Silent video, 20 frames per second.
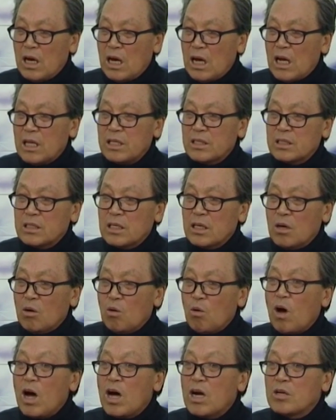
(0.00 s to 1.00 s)
한자
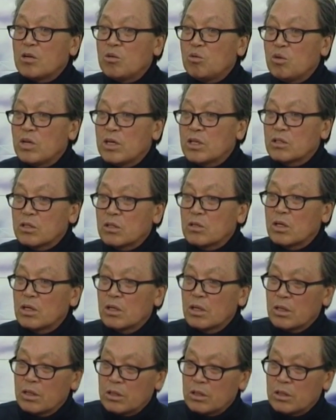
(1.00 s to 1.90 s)
황류에서